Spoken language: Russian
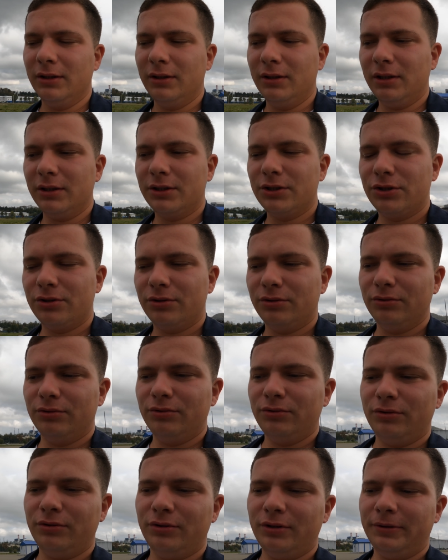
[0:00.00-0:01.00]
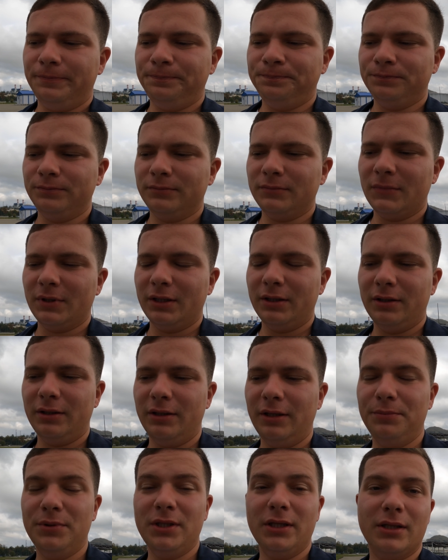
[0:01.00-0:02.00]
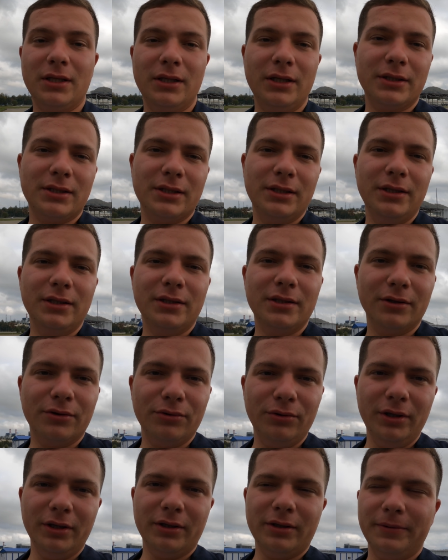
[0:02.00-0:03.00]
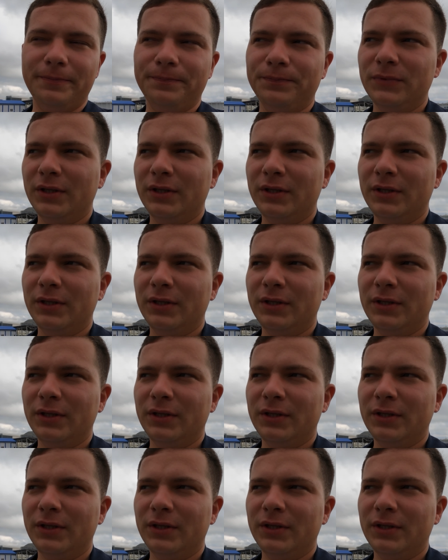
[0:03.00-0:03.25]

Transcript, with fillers: Так что а, обязательно оцените ролик.